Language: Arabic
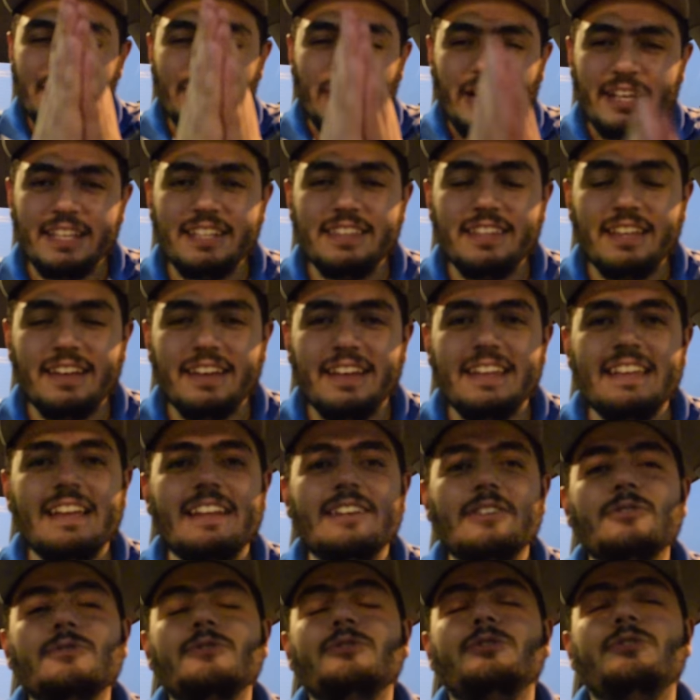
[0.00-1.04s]
الوحيدة هي
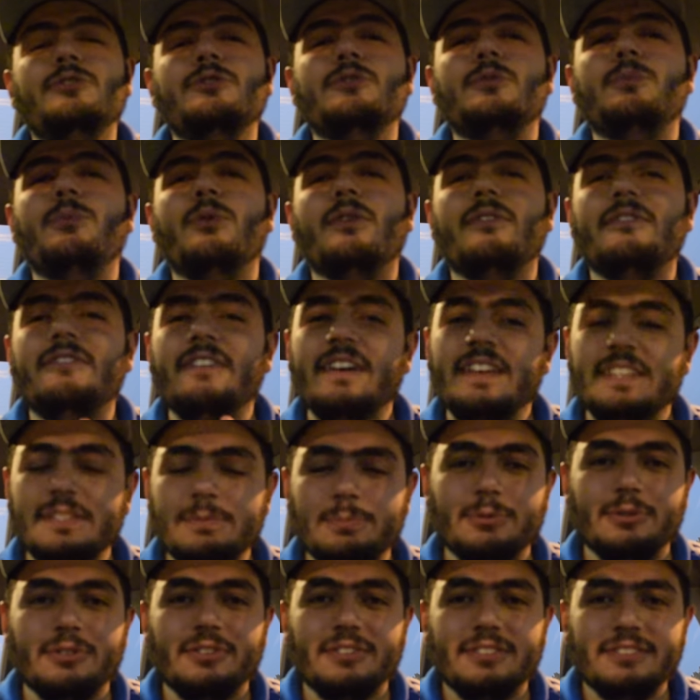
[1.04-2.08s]
اليوتيوب
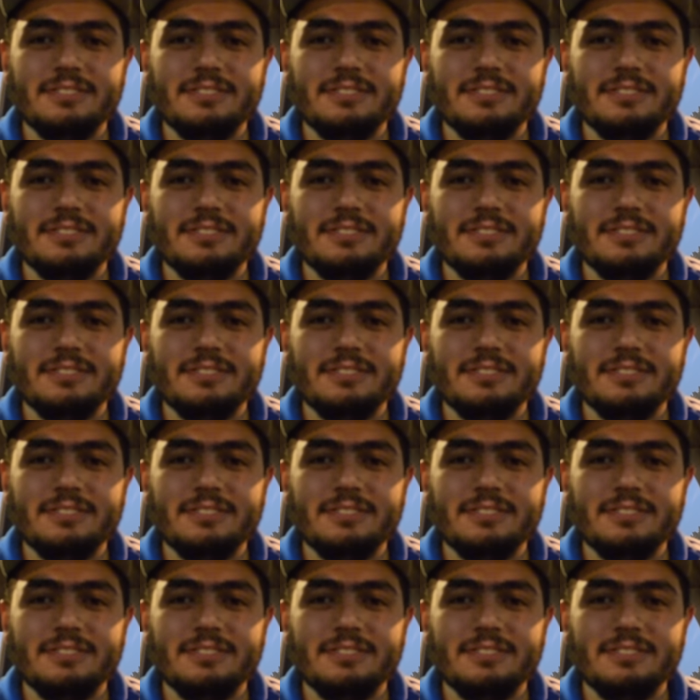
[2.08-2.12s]
والفيسبوك